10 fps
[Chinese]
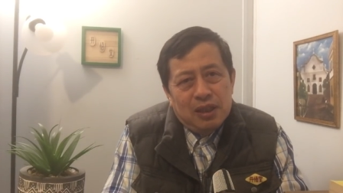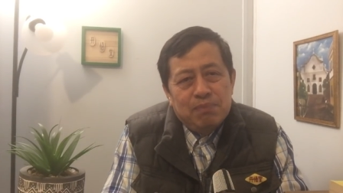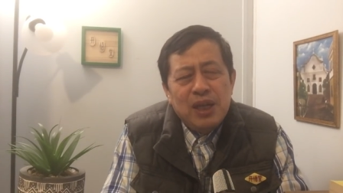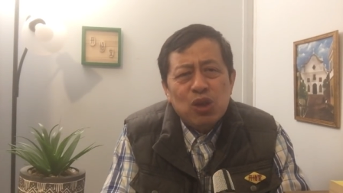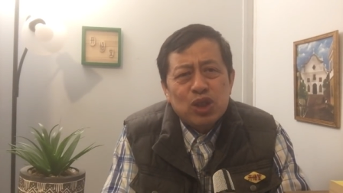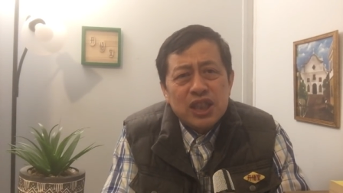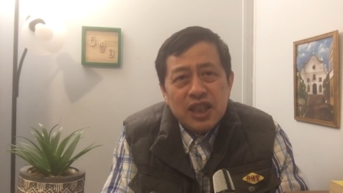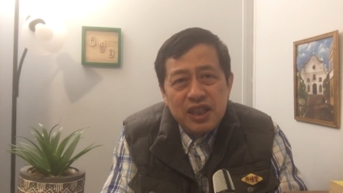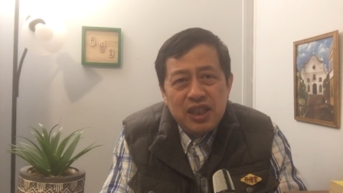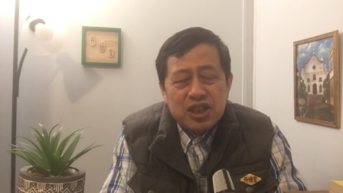没有这
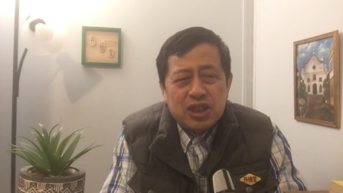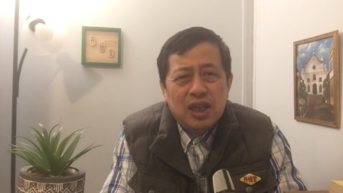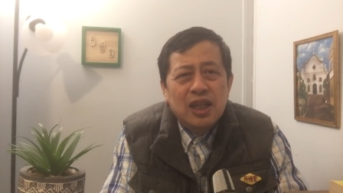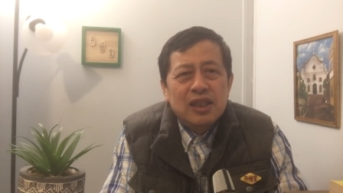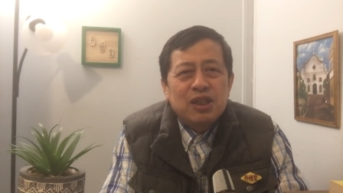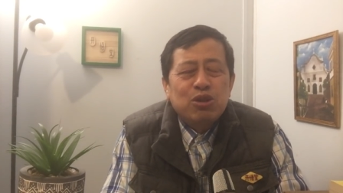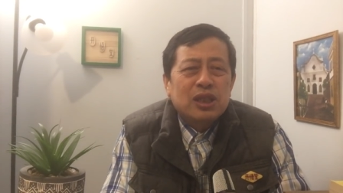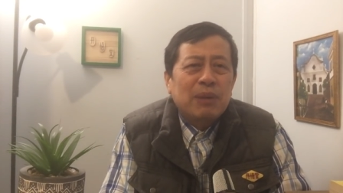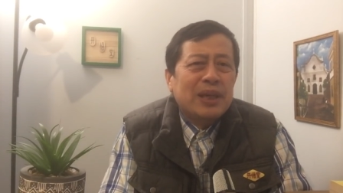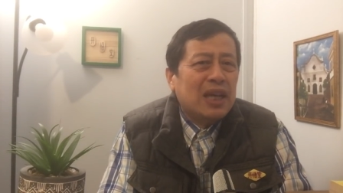些意识，你去
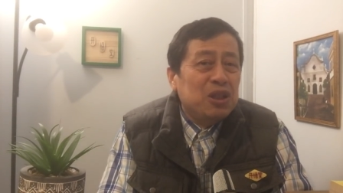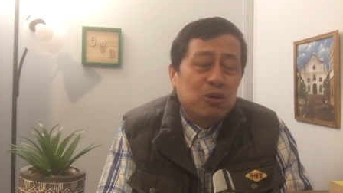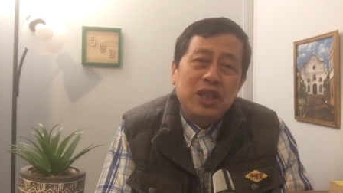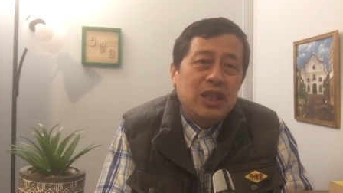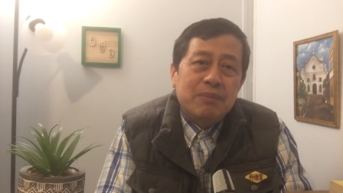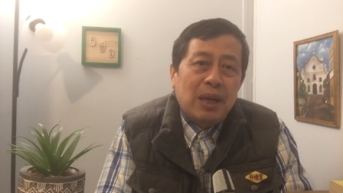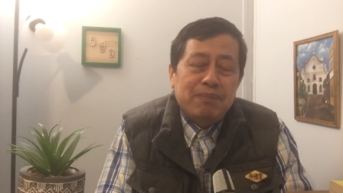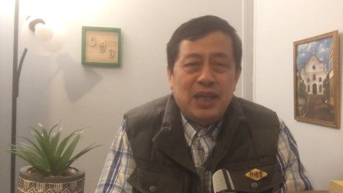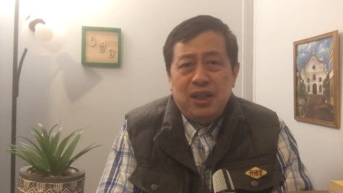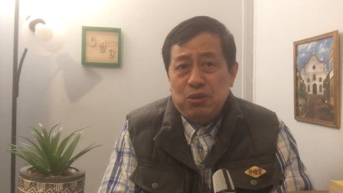责备他有意义吗？
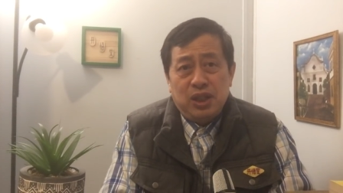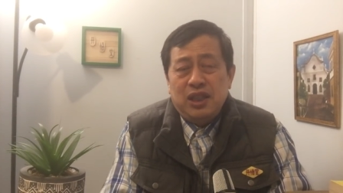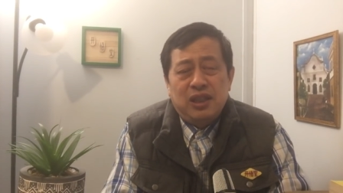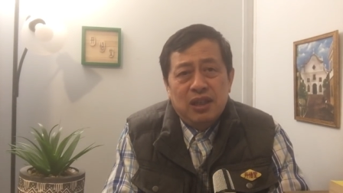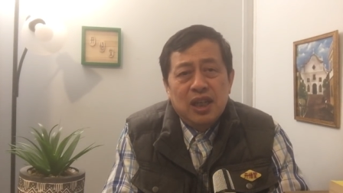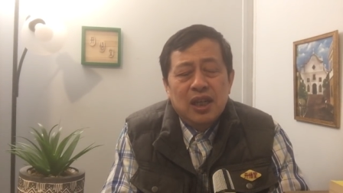没有意义。